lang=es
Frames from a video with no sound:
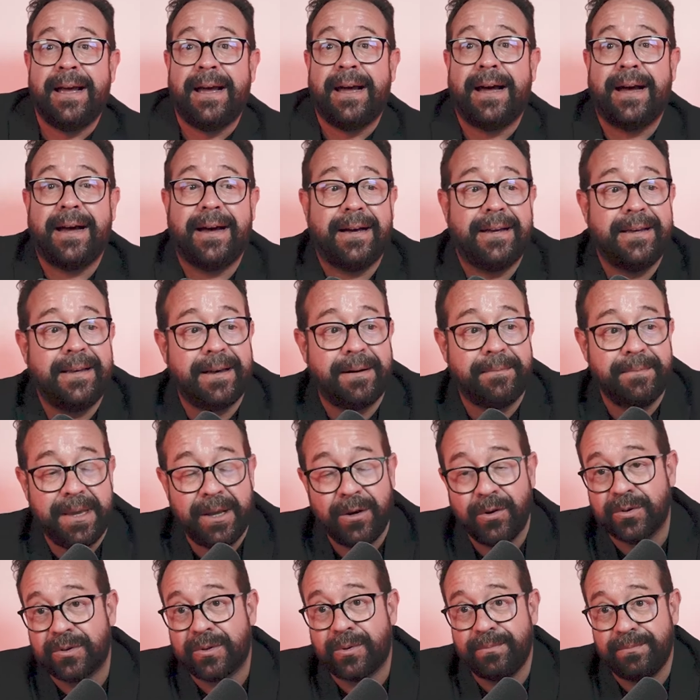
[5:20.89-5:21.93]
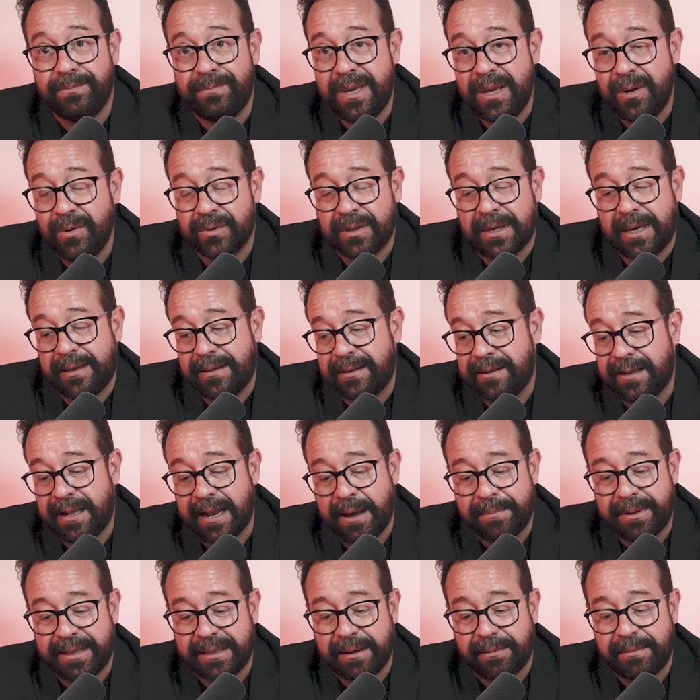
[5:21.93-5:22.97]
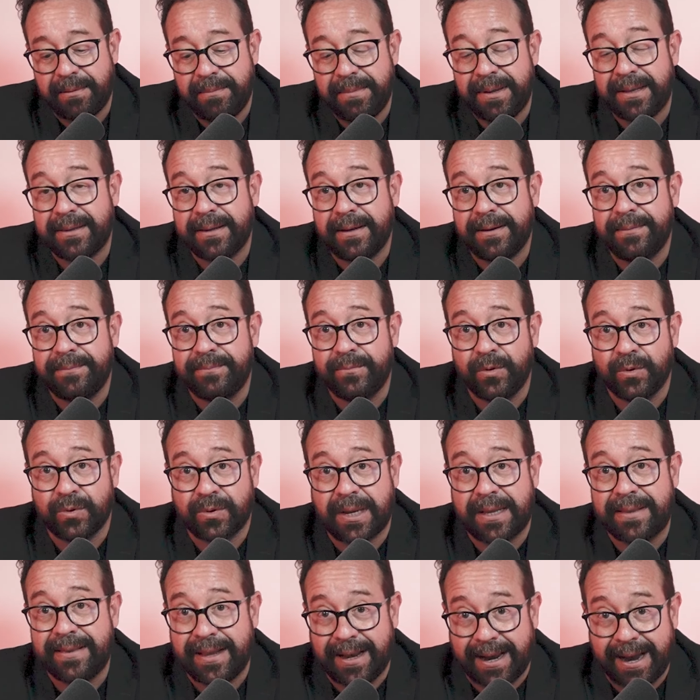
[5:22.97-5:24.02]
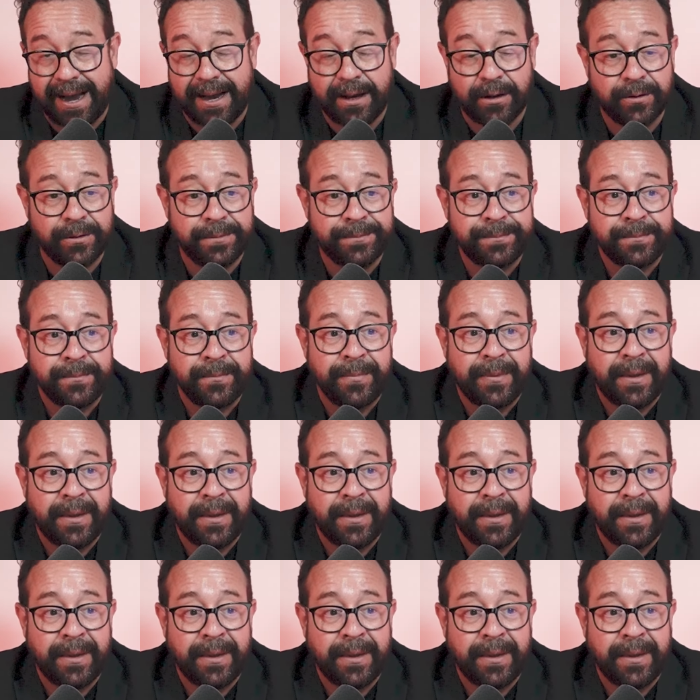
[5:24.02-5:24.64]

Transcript: Hay amigos míos que lamentablemente nos han dejado